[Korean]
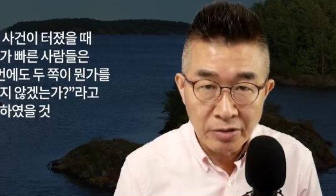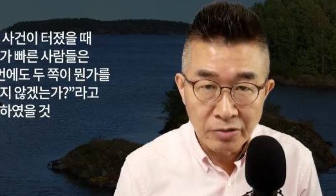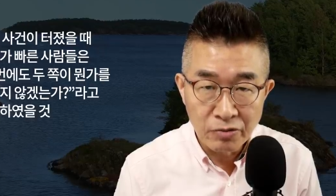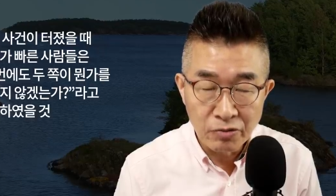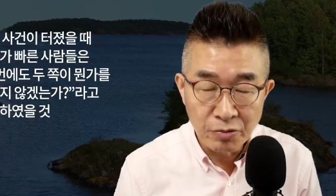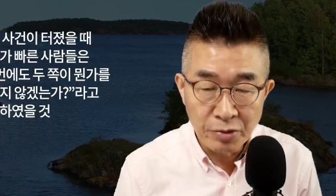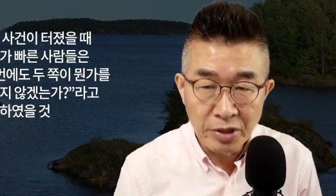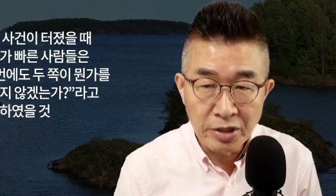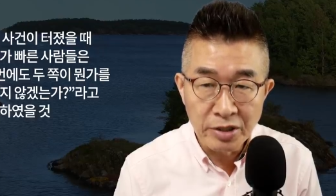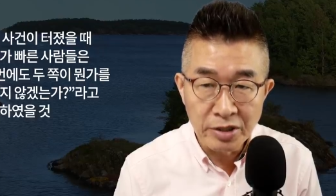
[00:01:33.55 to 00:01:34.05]

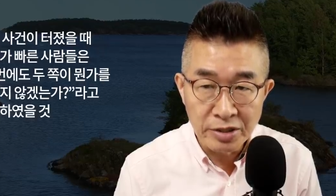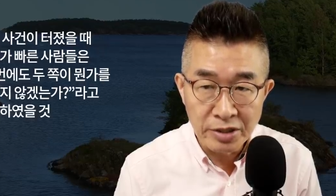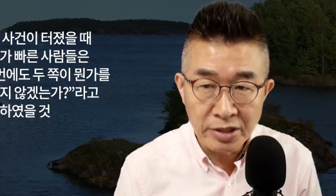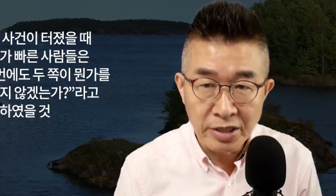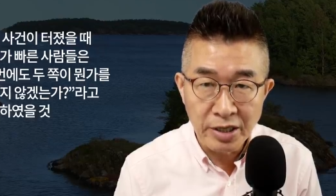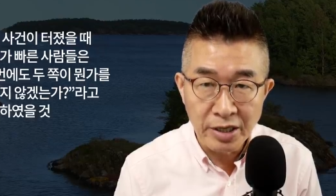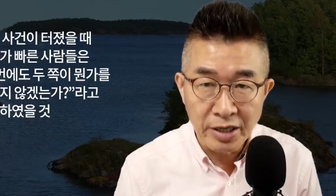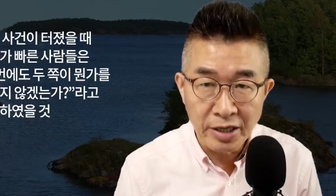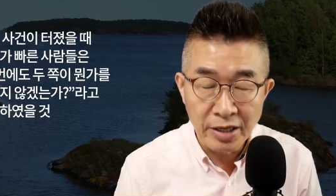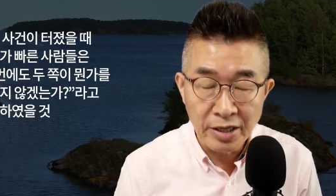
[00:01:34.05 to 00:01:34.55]
꾸밀
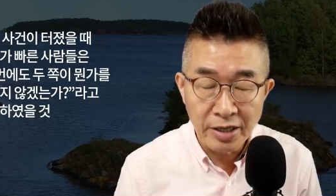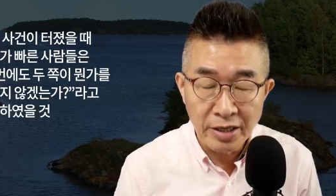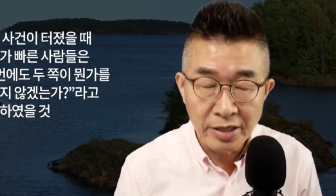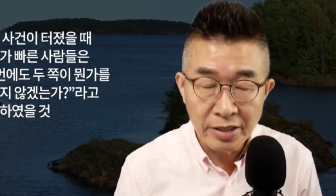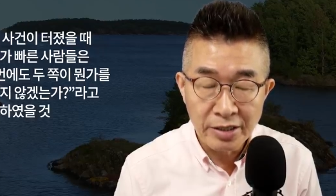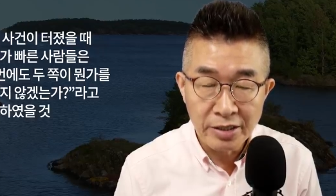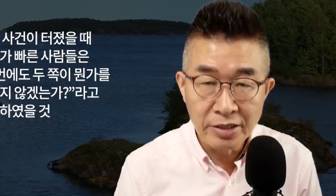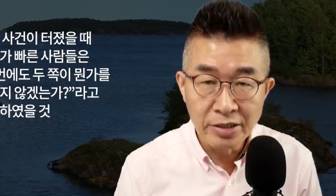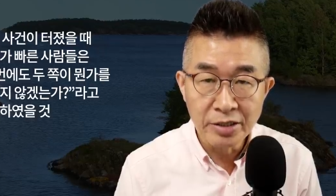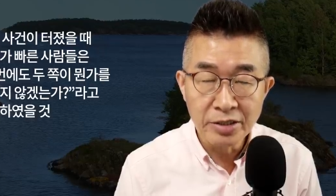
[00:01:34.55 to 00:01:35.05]
것이다
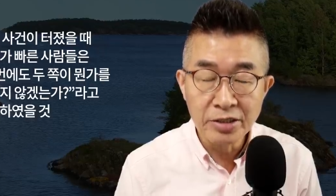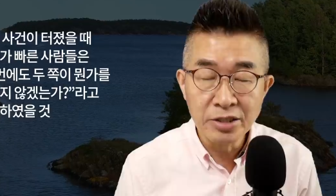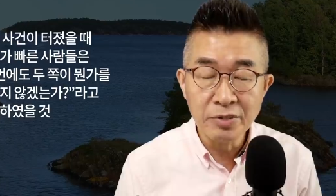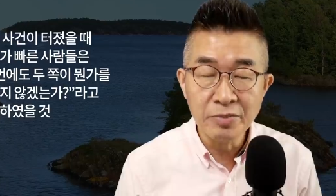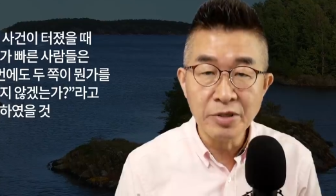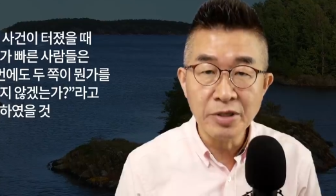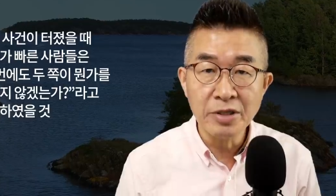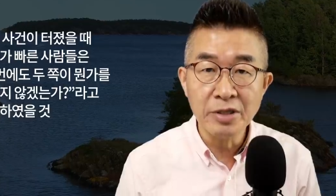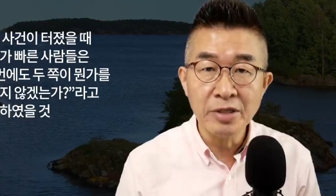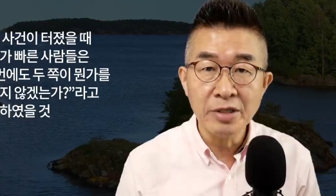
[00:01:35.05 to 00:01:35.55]
이런
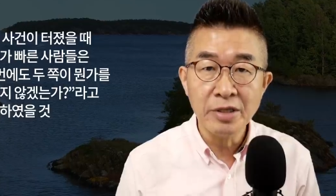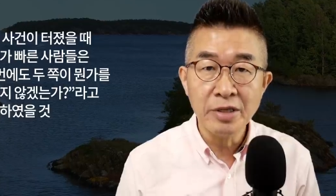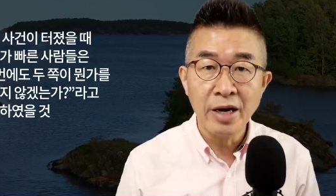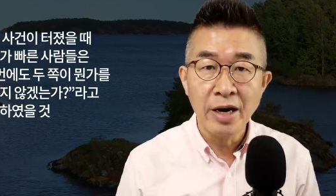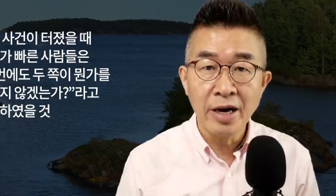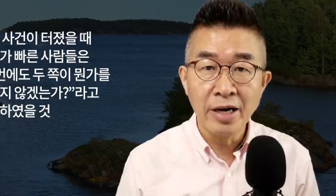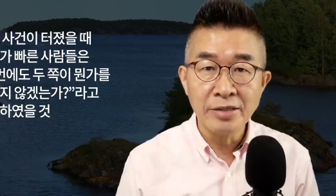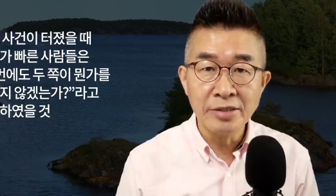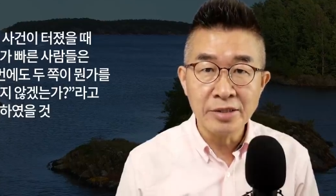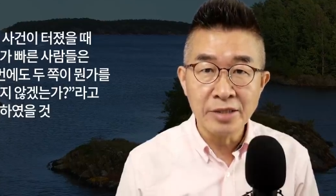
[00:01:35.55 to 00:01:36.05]
의심을
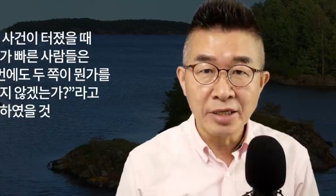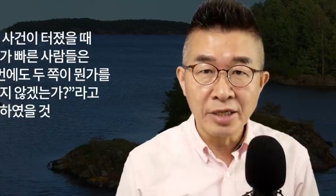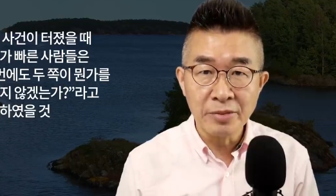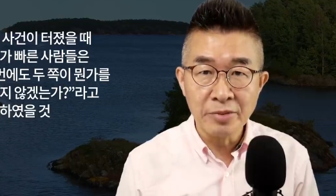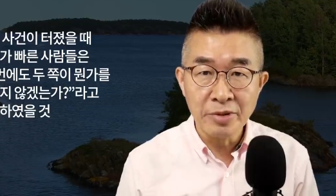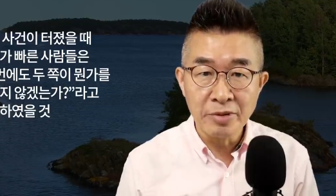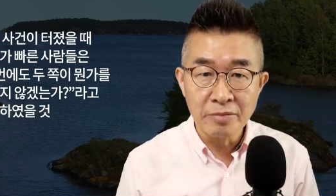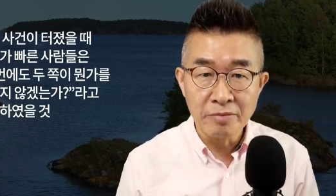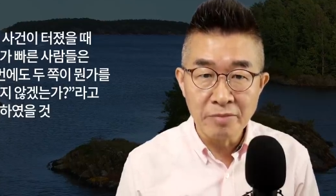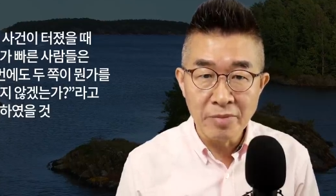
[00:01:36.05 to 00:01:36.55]
한
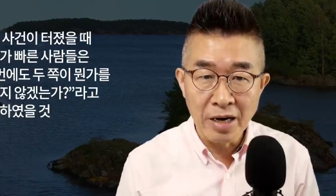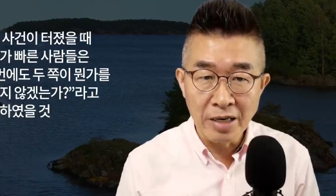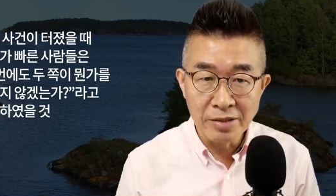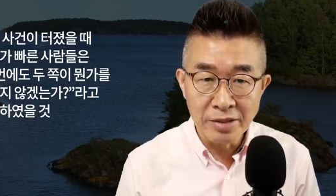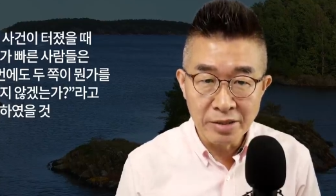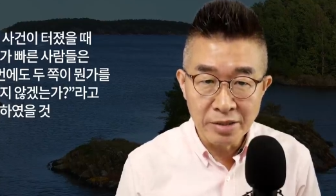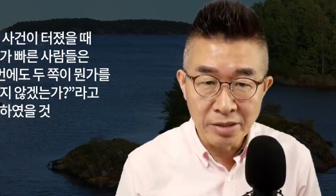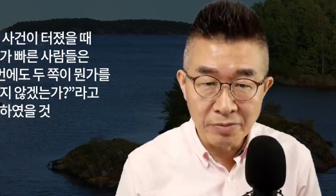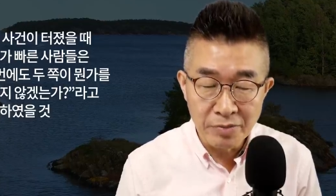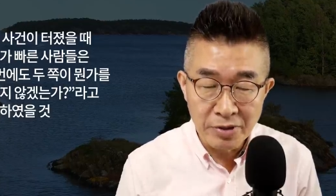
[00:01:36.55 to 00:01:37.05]
사람이
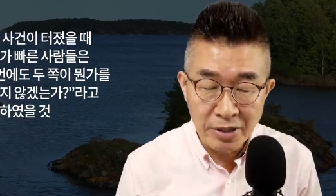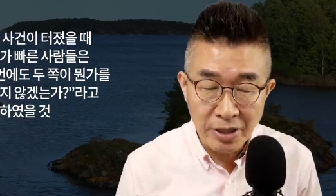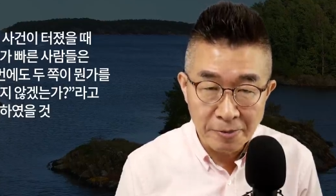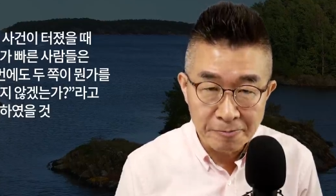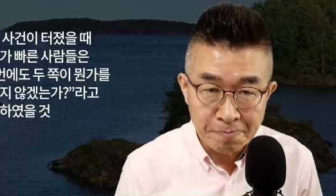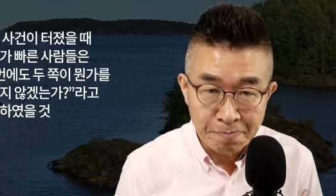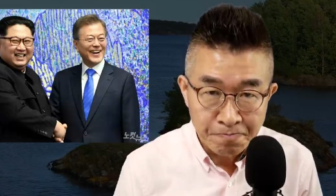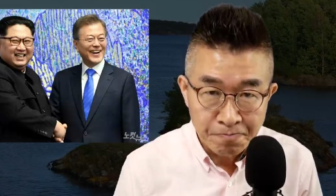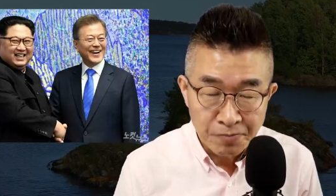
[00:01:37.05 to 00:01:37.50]
많을 겁니다.